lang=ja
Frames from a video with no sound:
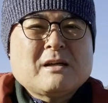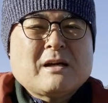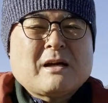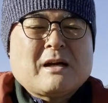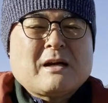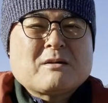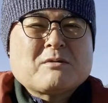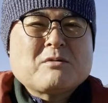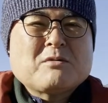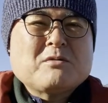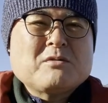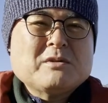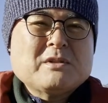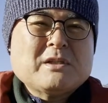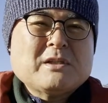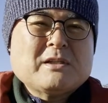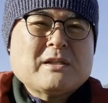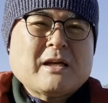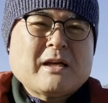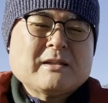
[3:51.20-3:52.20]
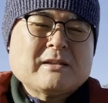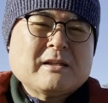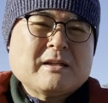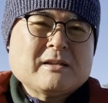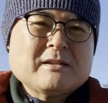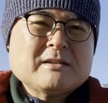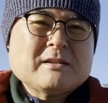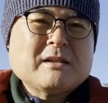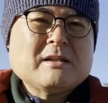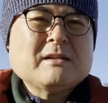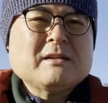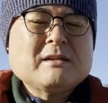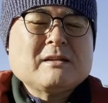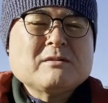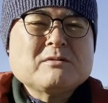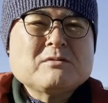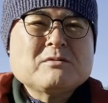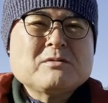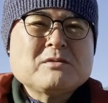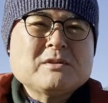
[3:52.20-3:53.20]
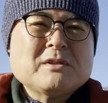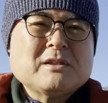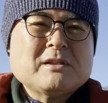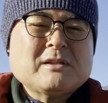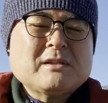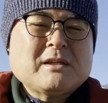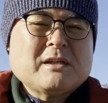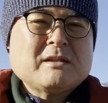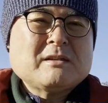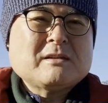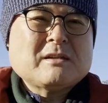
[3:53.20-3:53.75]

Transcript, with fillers: あここに行って働きたいなここに行って